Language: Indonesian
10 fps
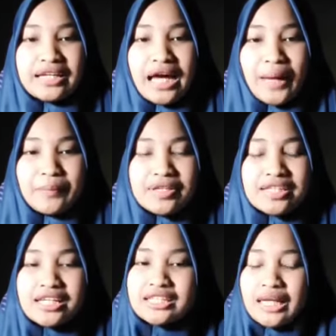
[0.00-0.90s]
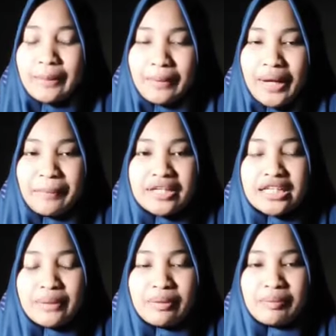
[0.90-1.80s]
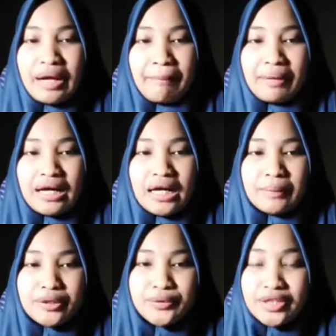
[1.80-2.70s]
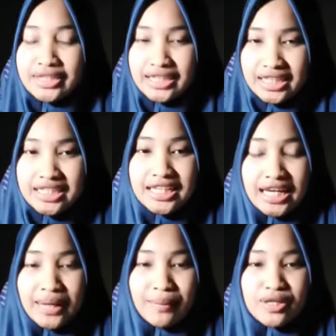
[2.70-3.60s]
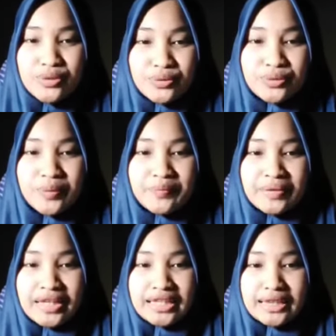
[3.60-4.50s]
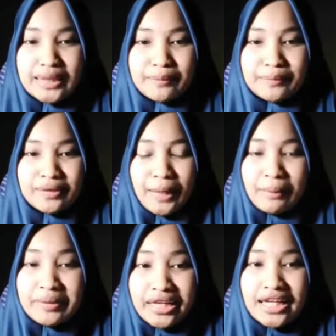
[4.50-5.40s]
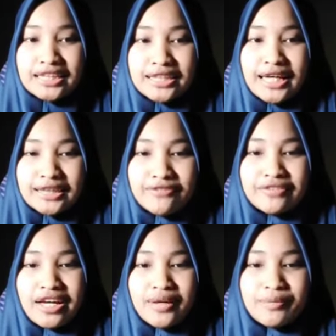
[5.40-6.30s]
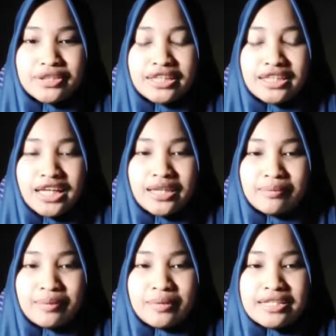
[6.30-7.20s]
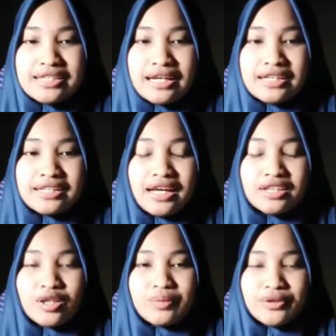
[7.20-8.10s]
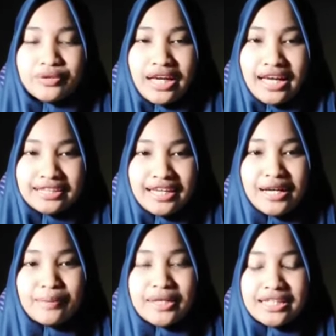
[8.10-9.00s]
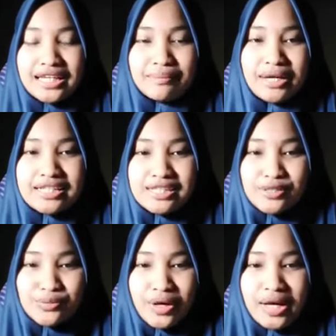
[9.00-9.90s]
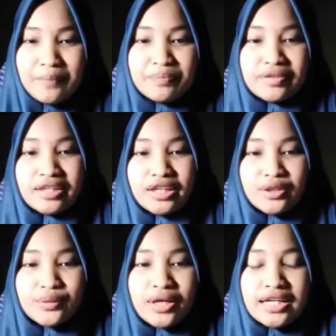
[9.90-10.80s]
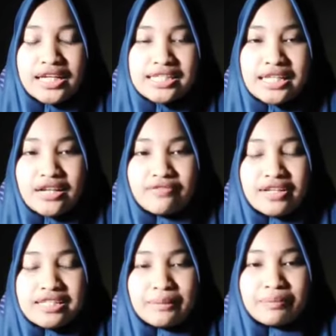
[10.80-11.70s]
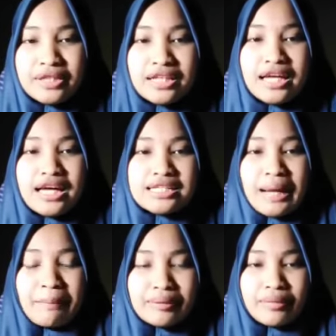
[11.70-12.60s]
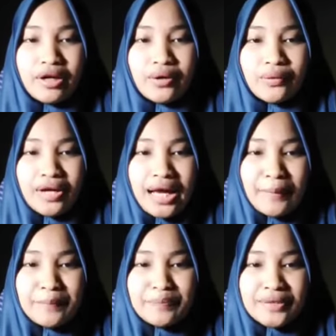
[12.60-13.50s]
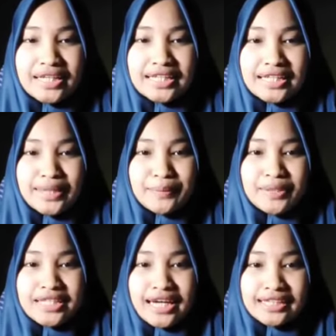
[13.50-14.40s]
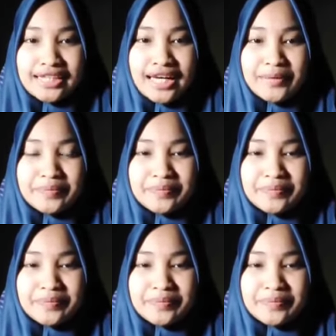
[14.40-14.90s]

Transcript: Nah, biasanya diterapkan pada beberapa perguruan tinggi di negara maju eh, yang memberikan alternatif ya mode kegiatan pembelajaran atau perkuliahannya kepada mahasiswa itu agar secara fleksibel dapat mengelola eh, berjalannya